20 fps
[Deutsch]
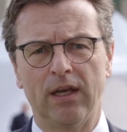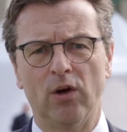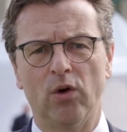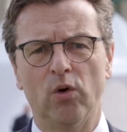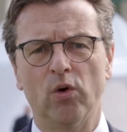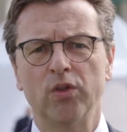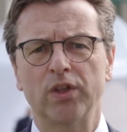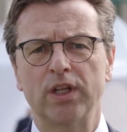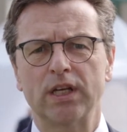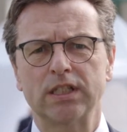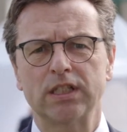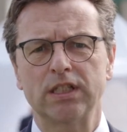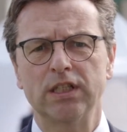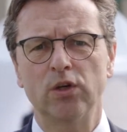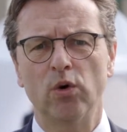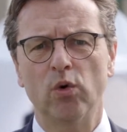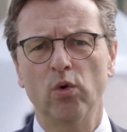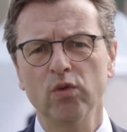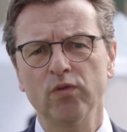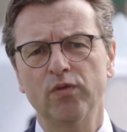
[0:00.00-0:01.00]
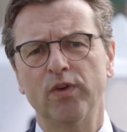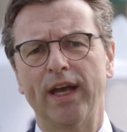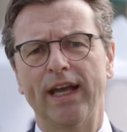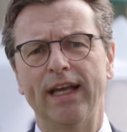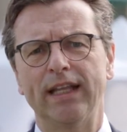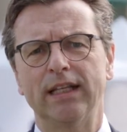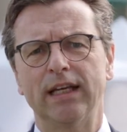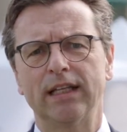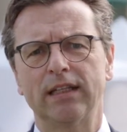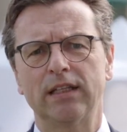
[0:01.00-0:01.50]
Und dass sie
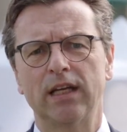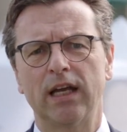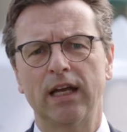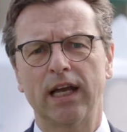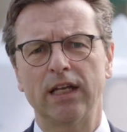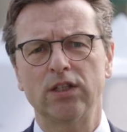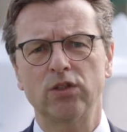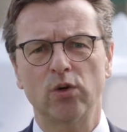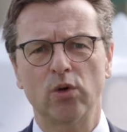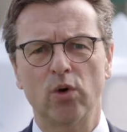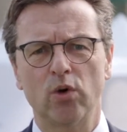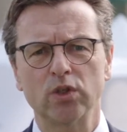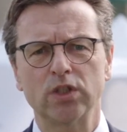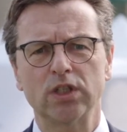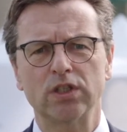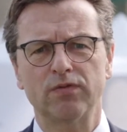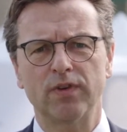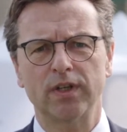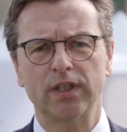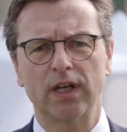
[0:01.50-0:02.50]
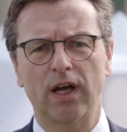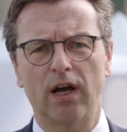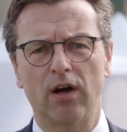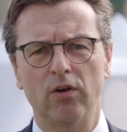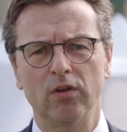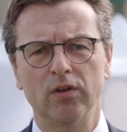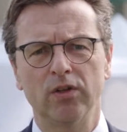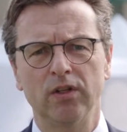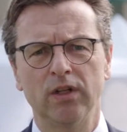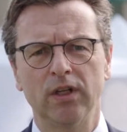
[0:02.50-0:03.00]
unverändert ein so großes
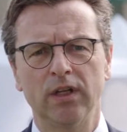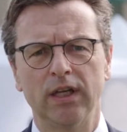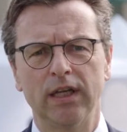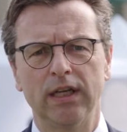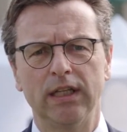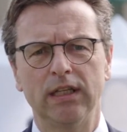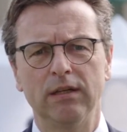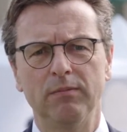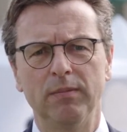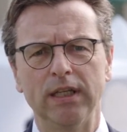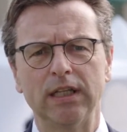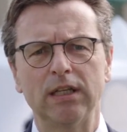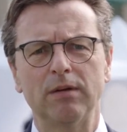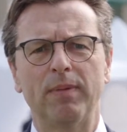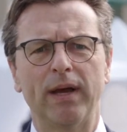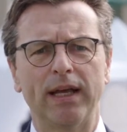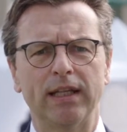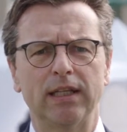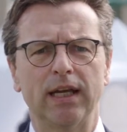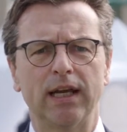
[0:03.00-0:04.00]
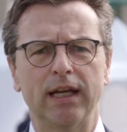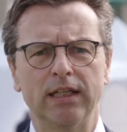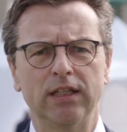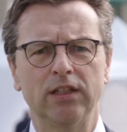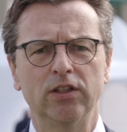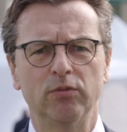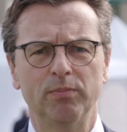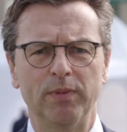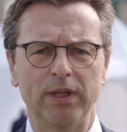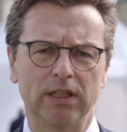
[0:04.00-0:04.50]
Vertrauen in die
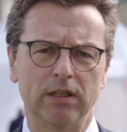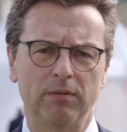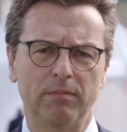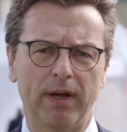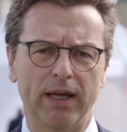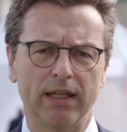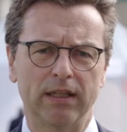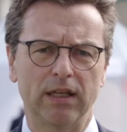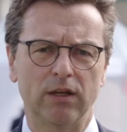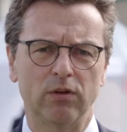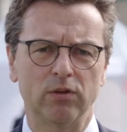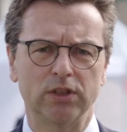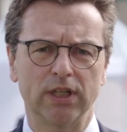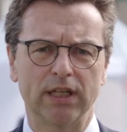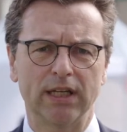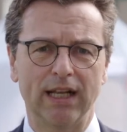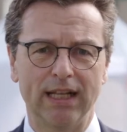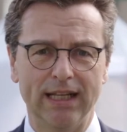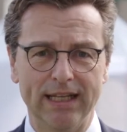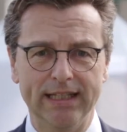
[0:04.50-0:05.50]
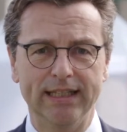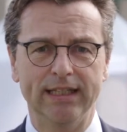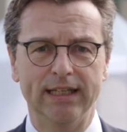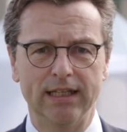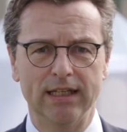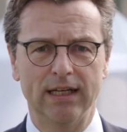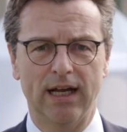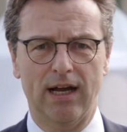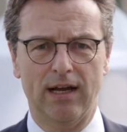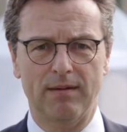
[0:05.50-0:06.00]
Mitarbeiterinnen und Mitarbeiter unserer
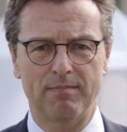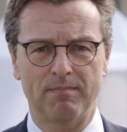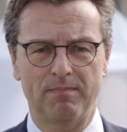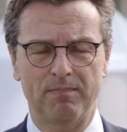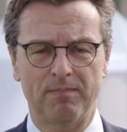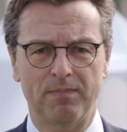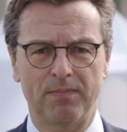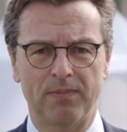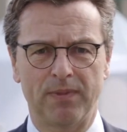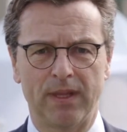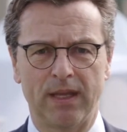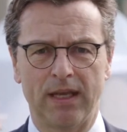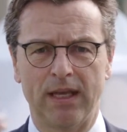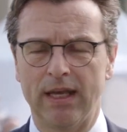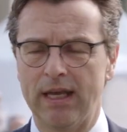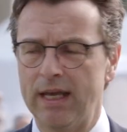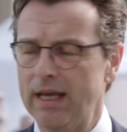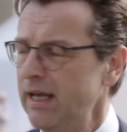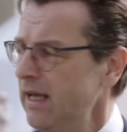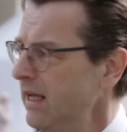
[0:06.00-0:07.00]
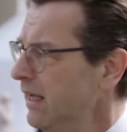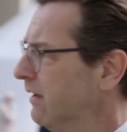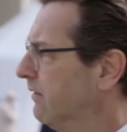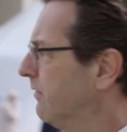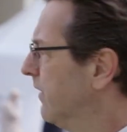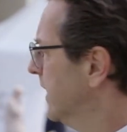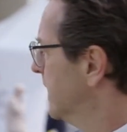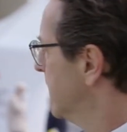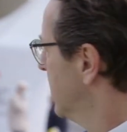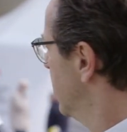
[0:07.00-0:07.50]
Kliniken haben.
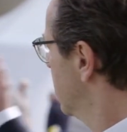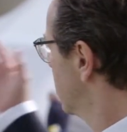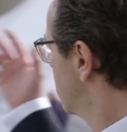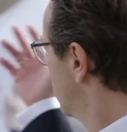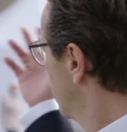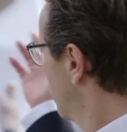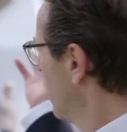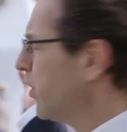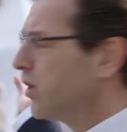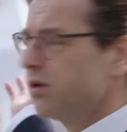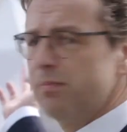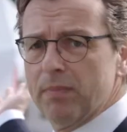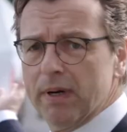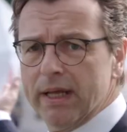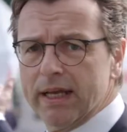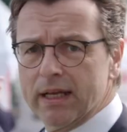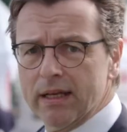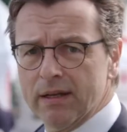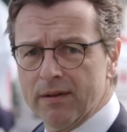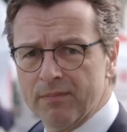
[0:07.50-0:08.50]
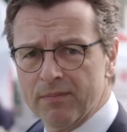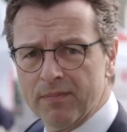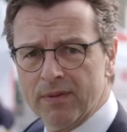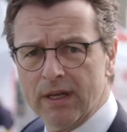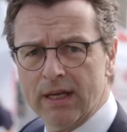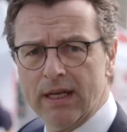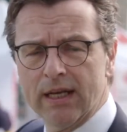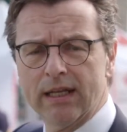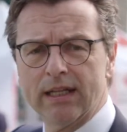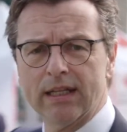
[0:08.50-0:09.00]
Wenn Sie hier zurückblicken,
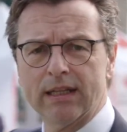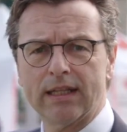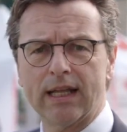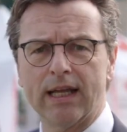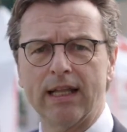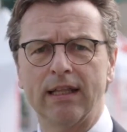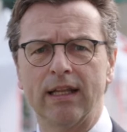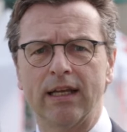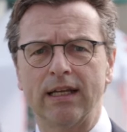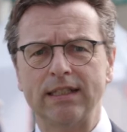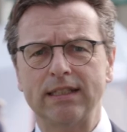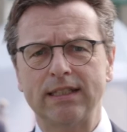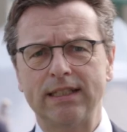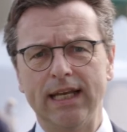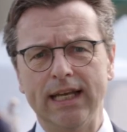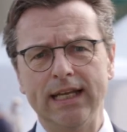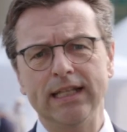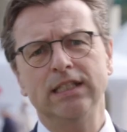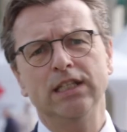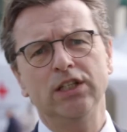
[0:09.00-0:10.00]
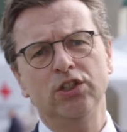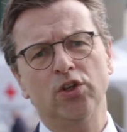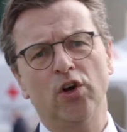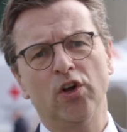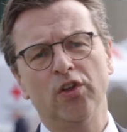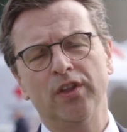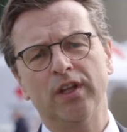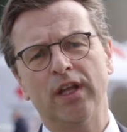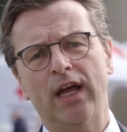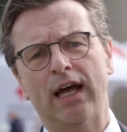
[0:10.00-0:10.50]
dann sehen Sie
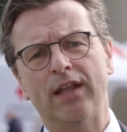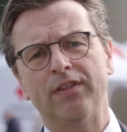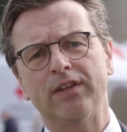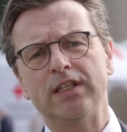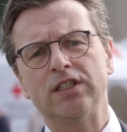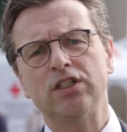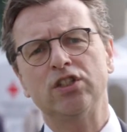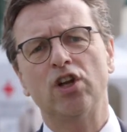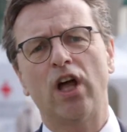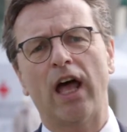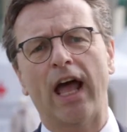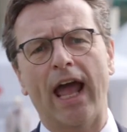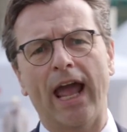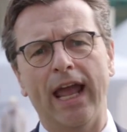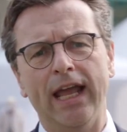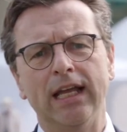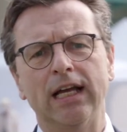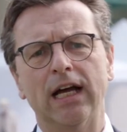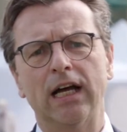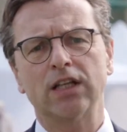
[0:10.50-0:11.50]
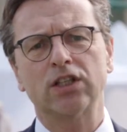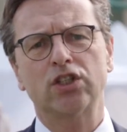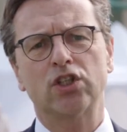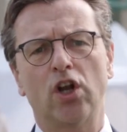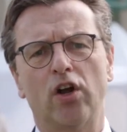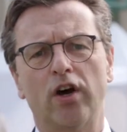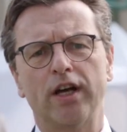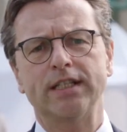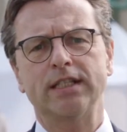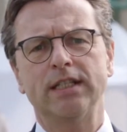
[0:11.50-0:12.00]
schon an diesen
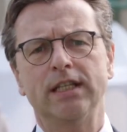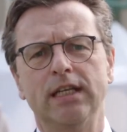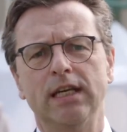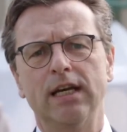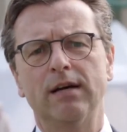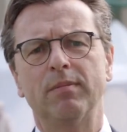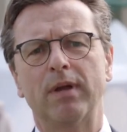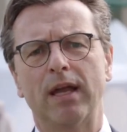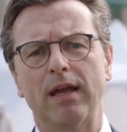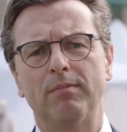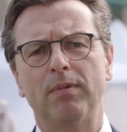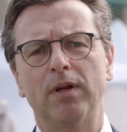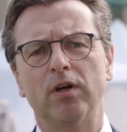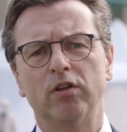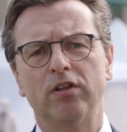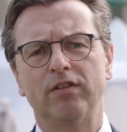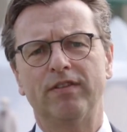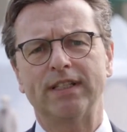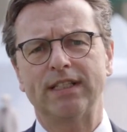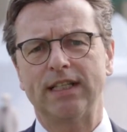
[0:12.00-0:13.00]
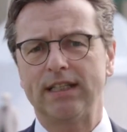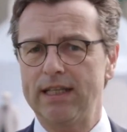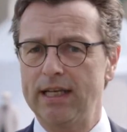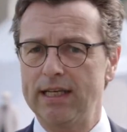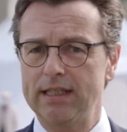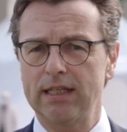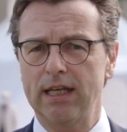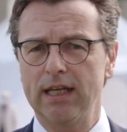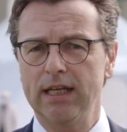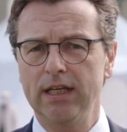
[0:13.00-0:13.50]
Eingangsschleusen hier am Kepler
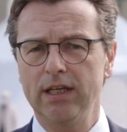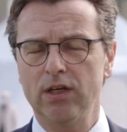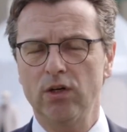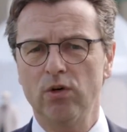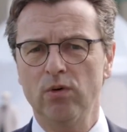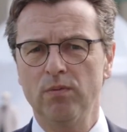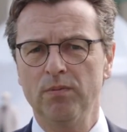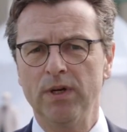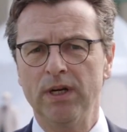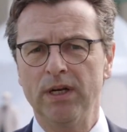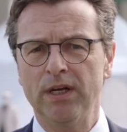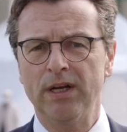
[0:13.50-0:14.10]
Universitätsklinikum,